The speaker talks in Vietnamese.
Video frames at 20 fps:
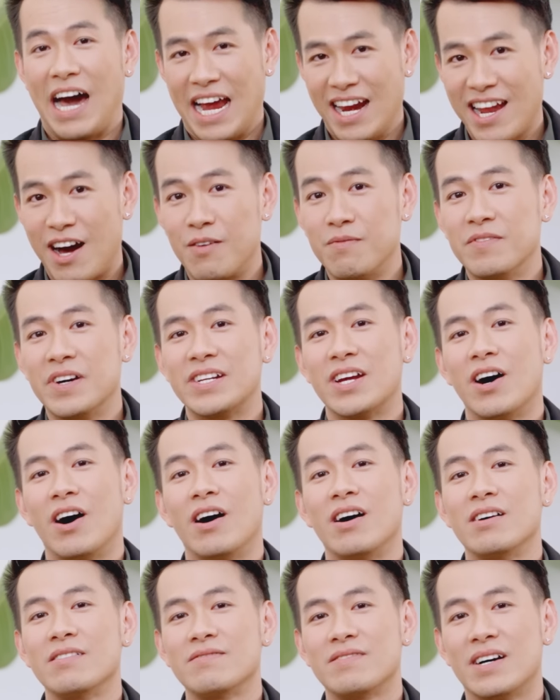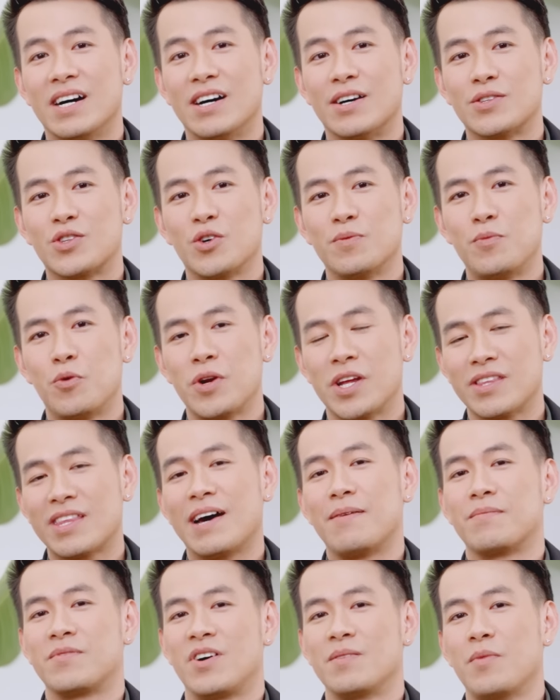Phải lòng với nó và tôi muốn đến
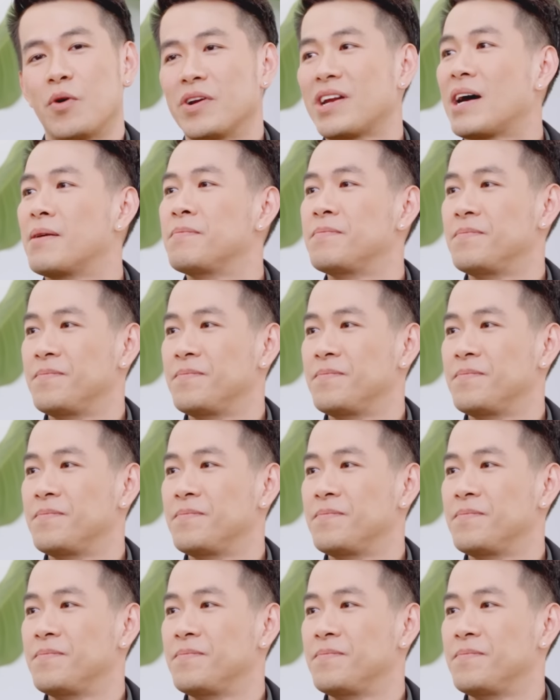thăm nó mỗi năm.